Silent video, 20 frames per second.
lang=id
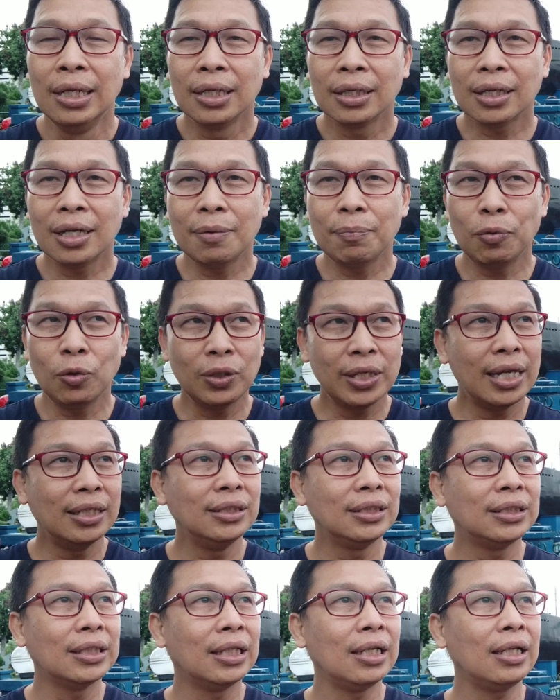ke
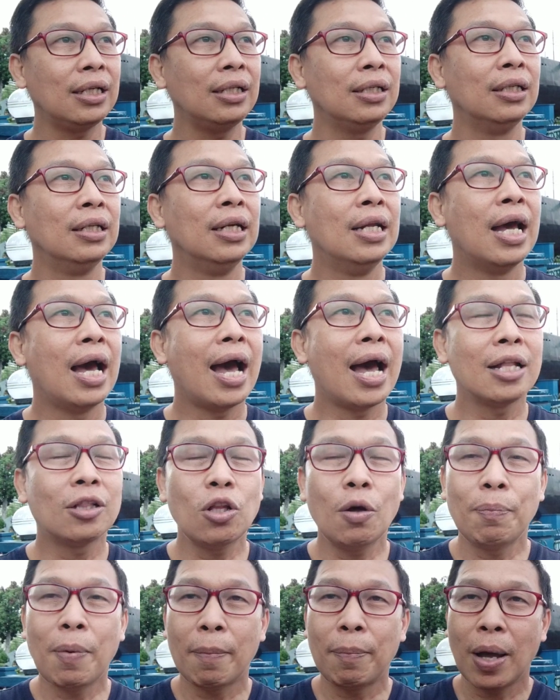Prudential
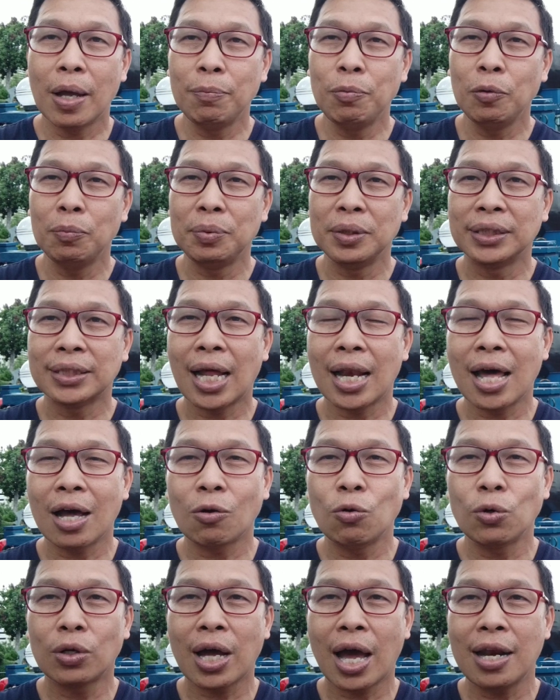atau Bapak Ibu bisa
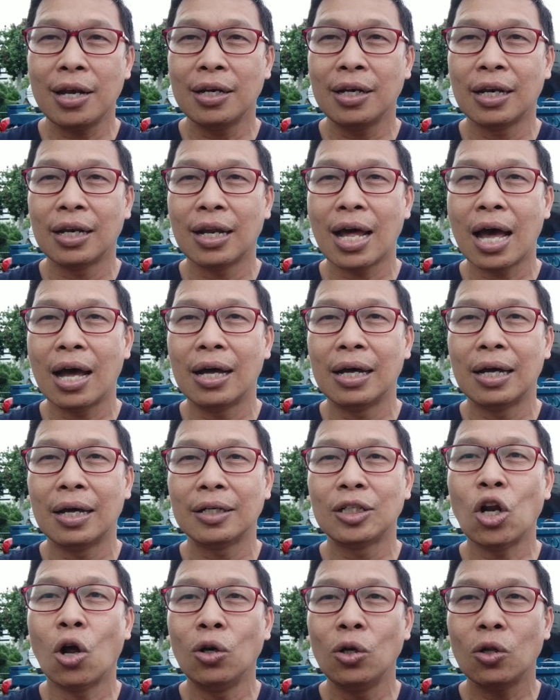lakukan
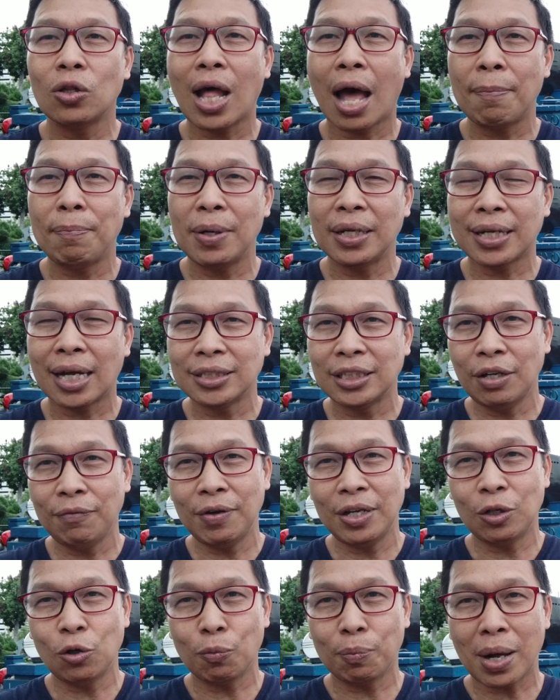download aplikasi
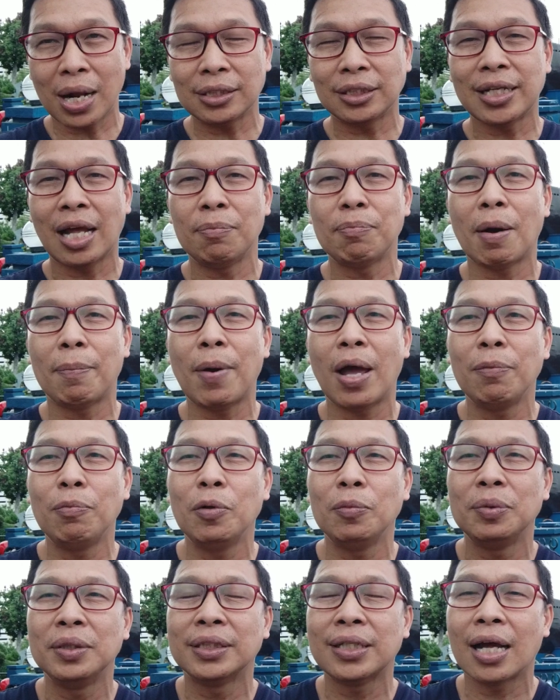bidupas dan Bapak Ibu
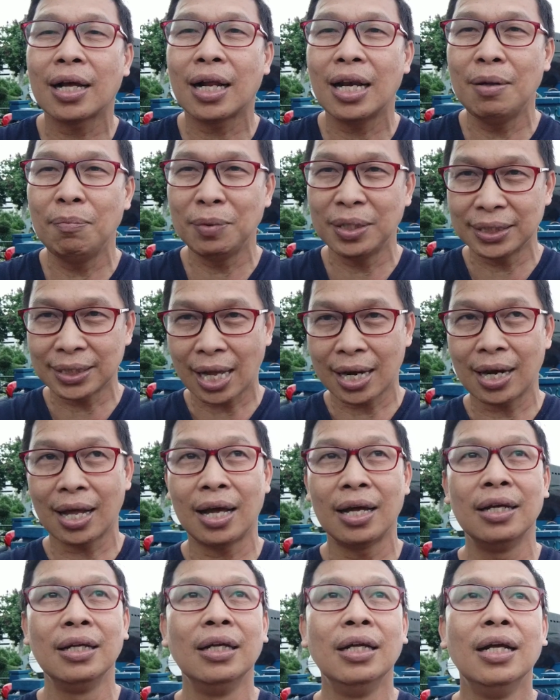bisa klaim di sana.
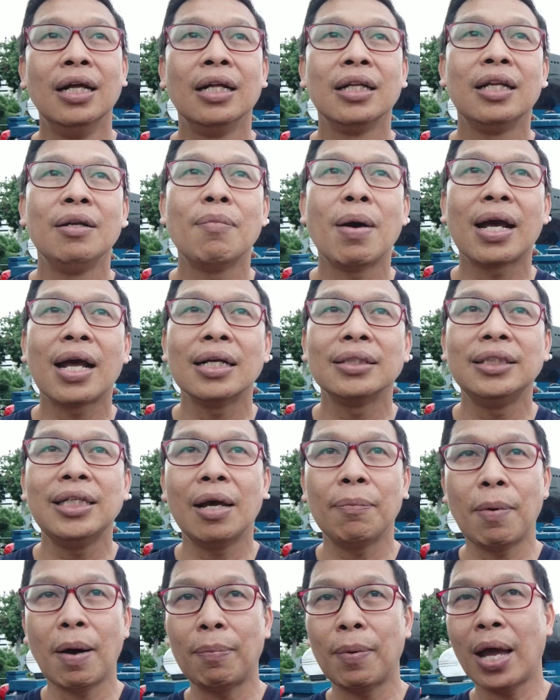Terima kasih ya
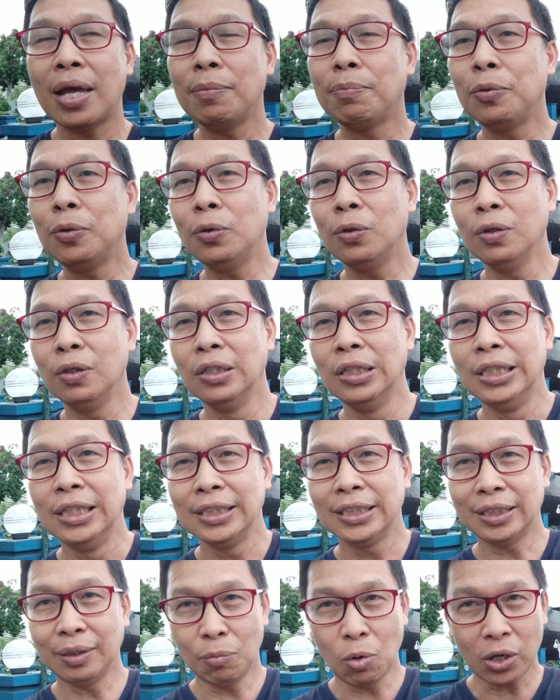Bapak Ibu.
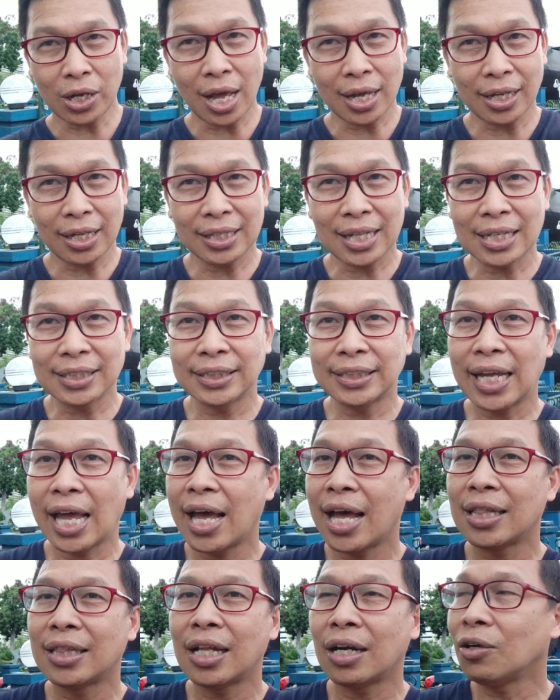Semoga kita
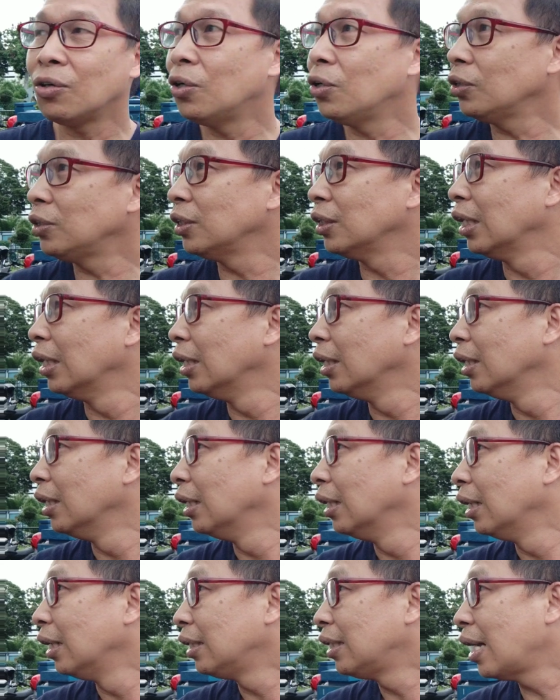sehat terus
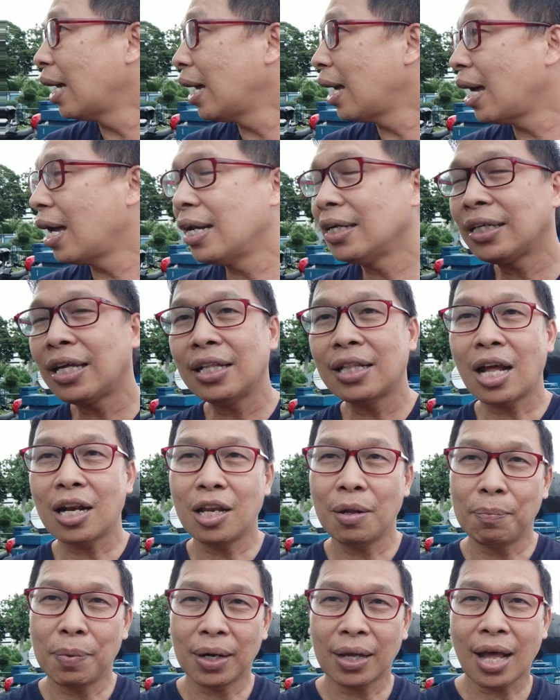dan kita
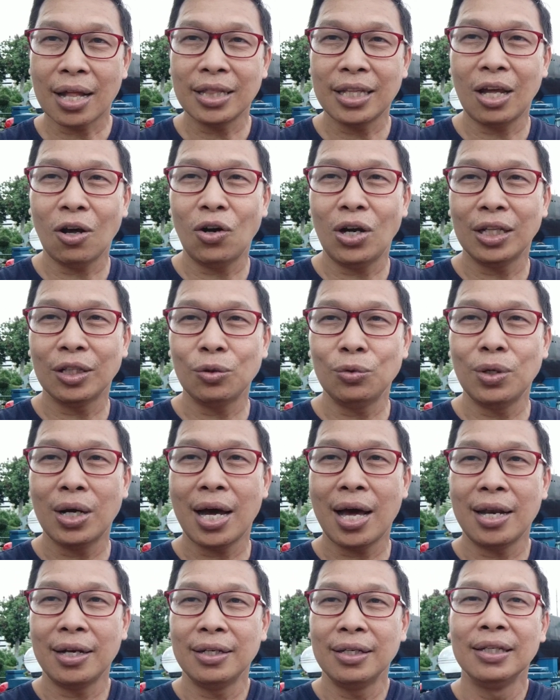diberkati oleh
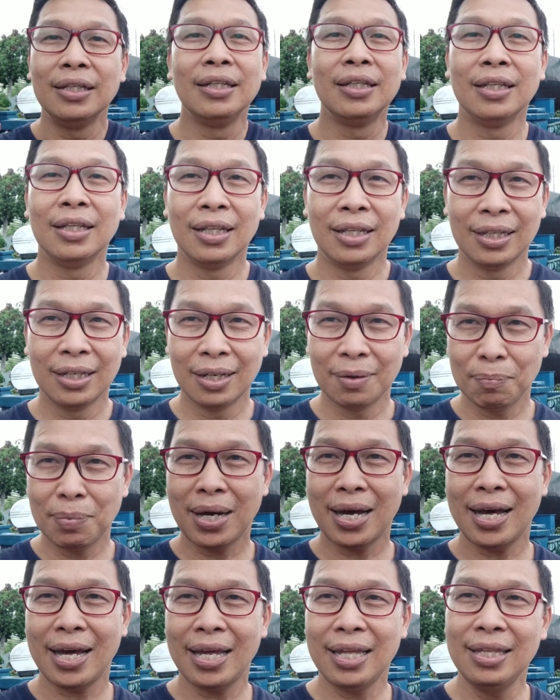Tuhan.
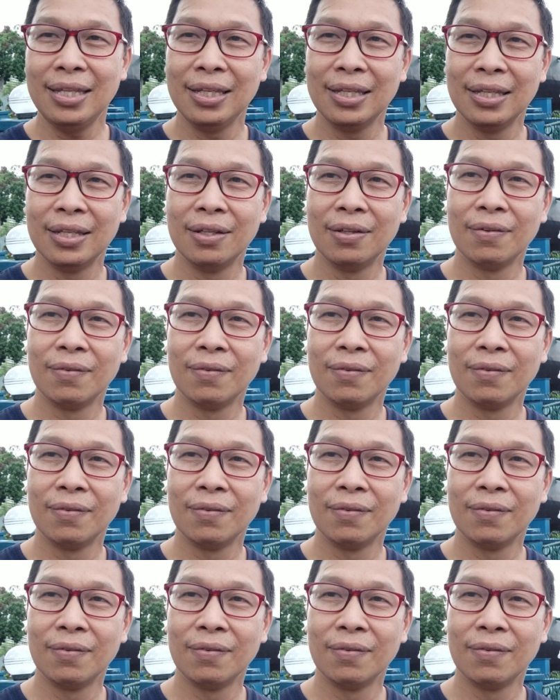Bye.